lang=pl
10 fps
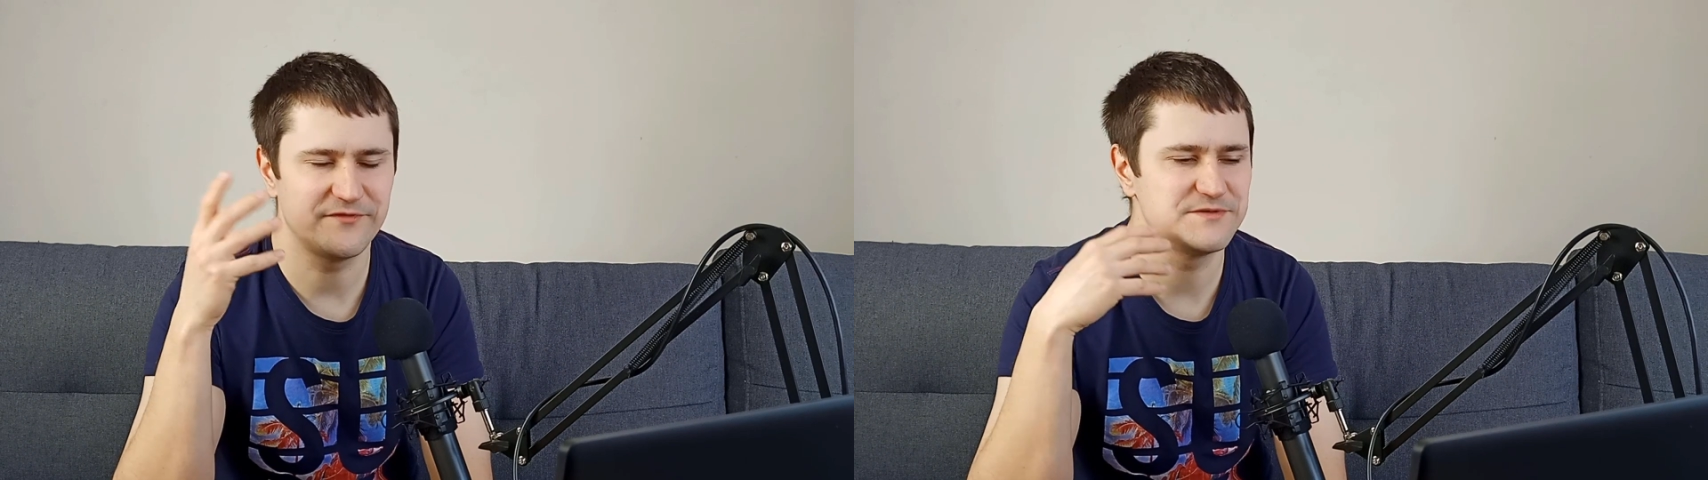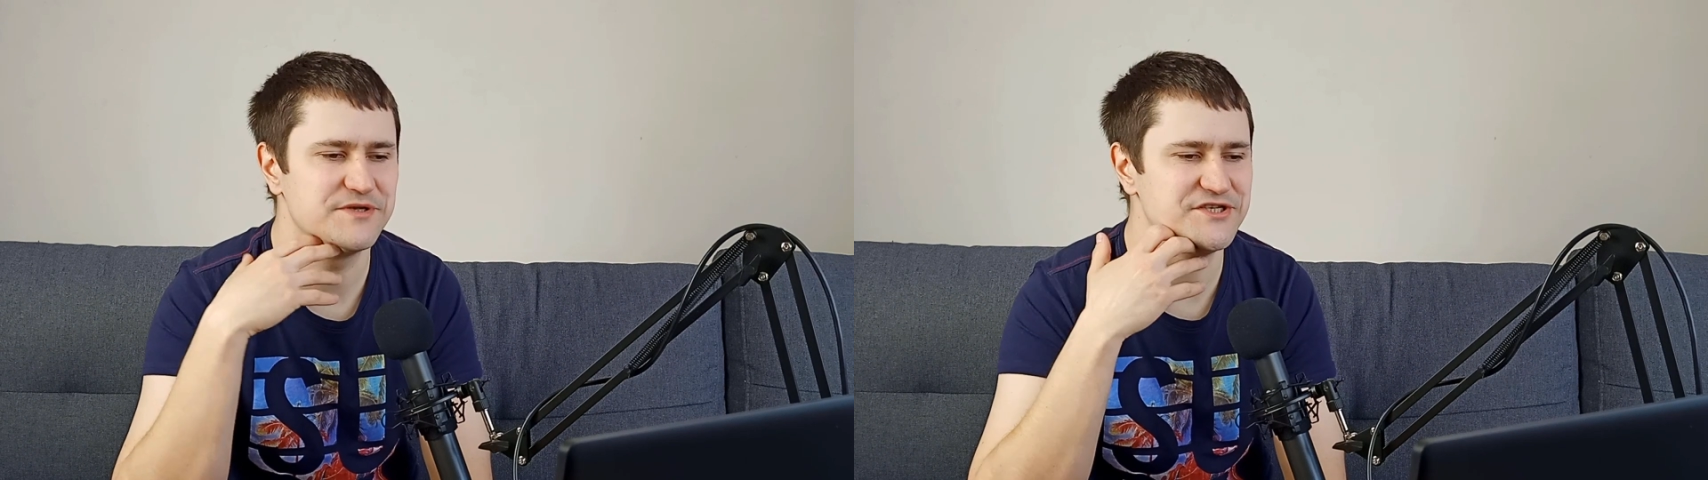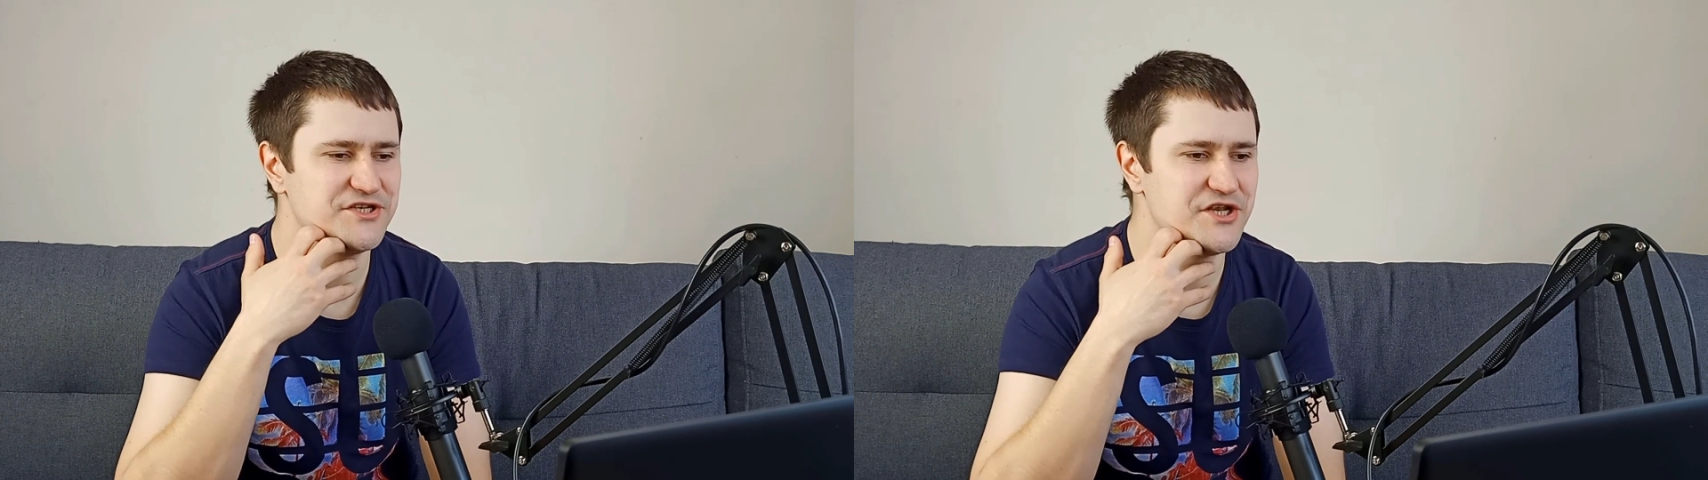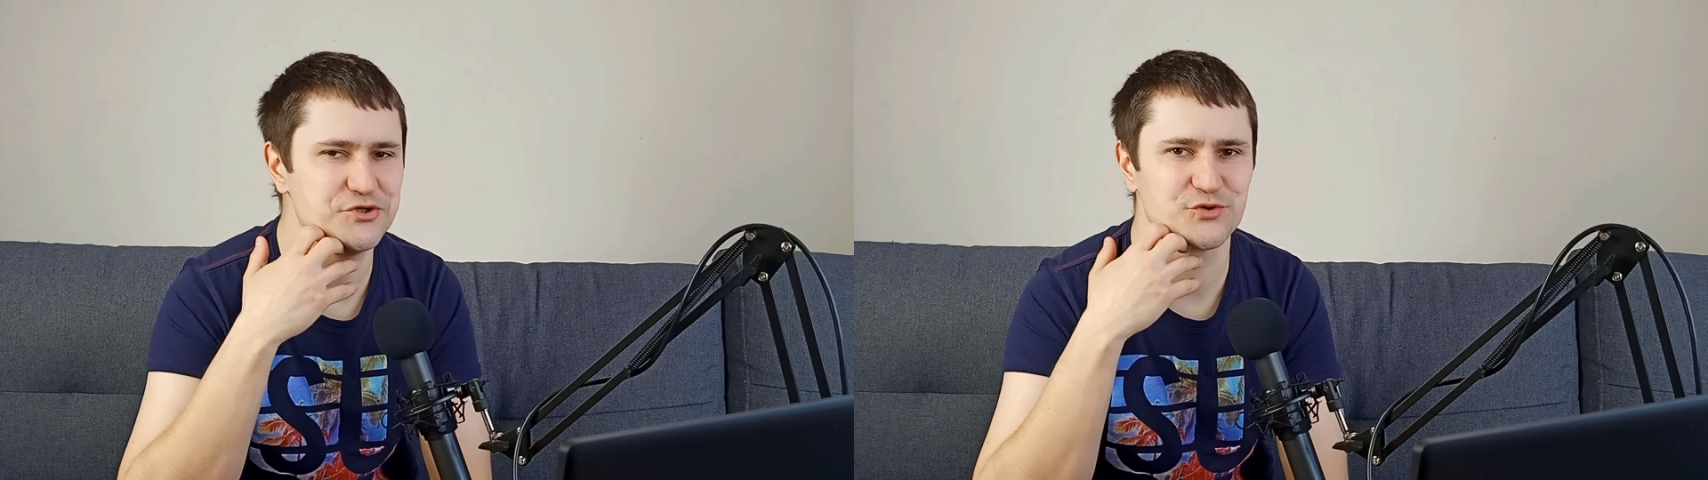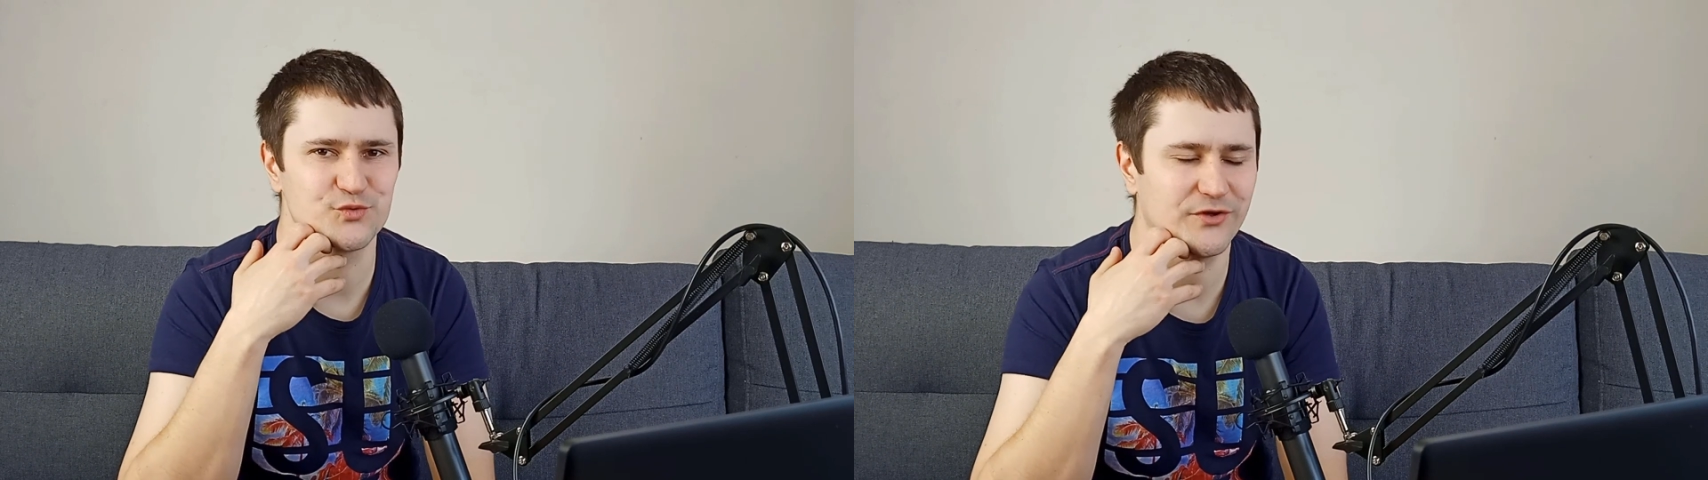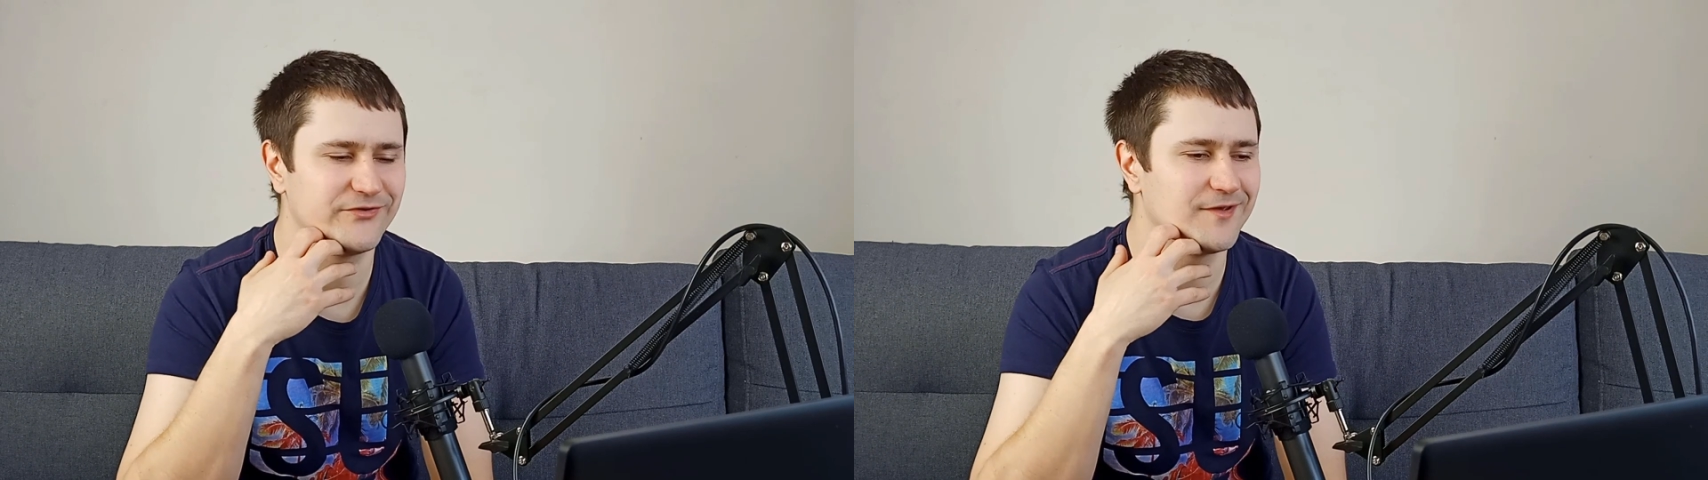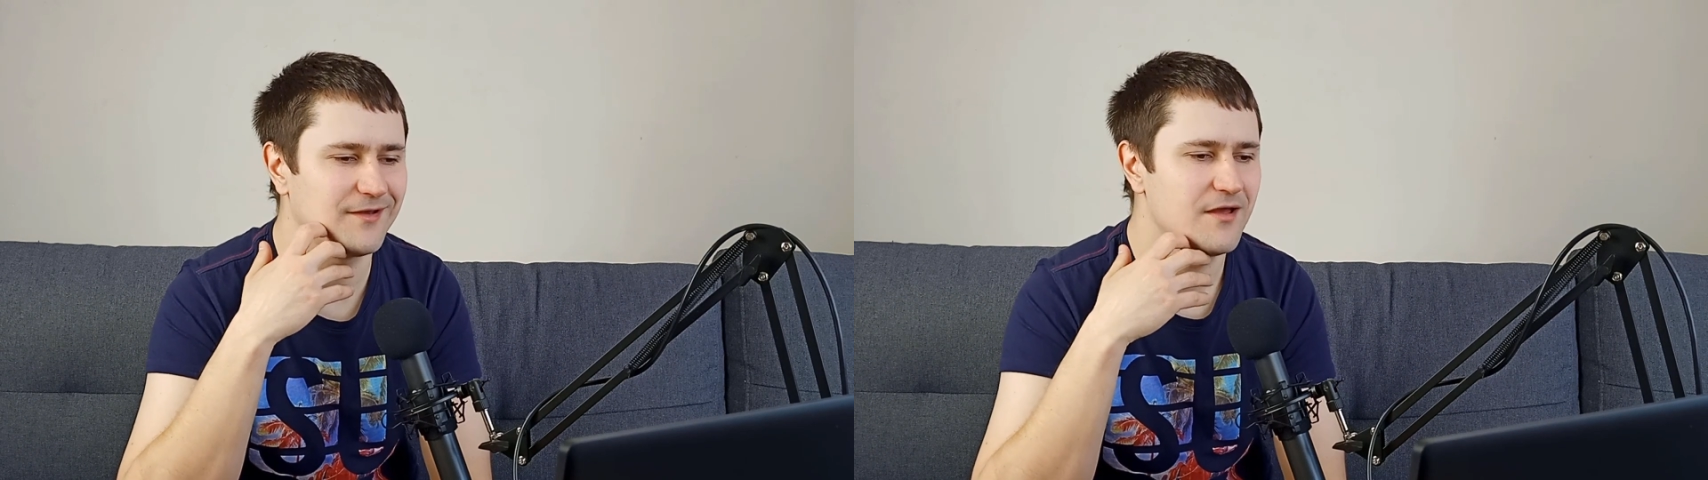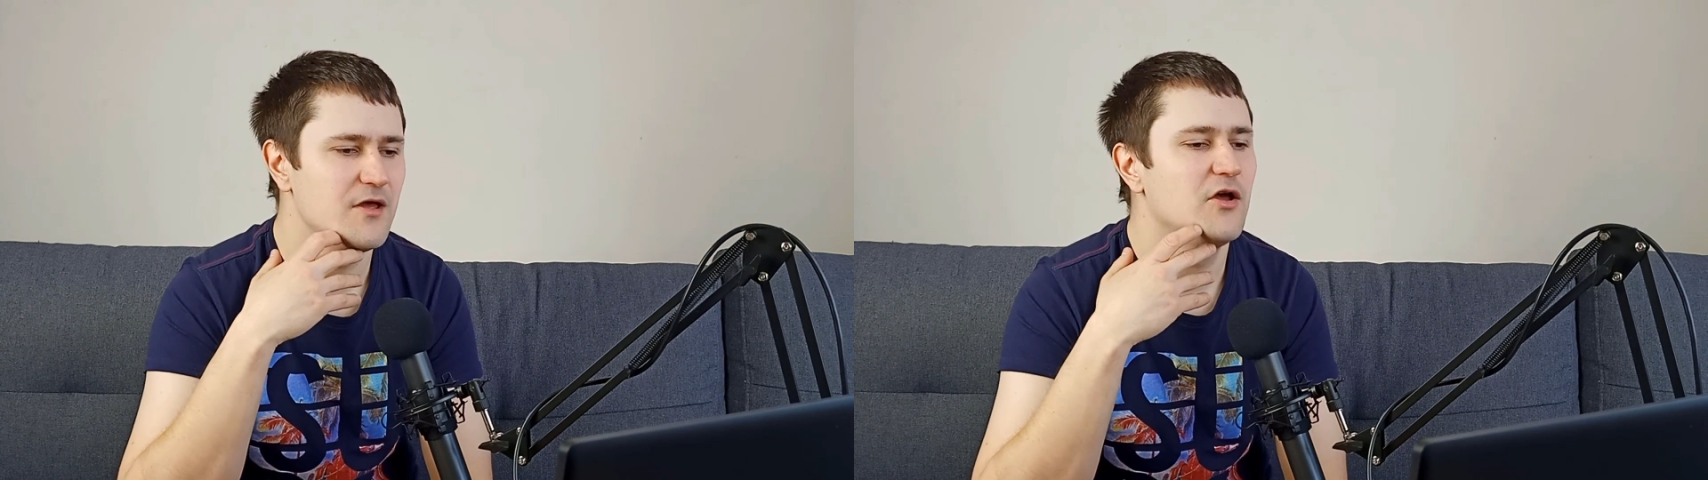powiedzmy 10 złotych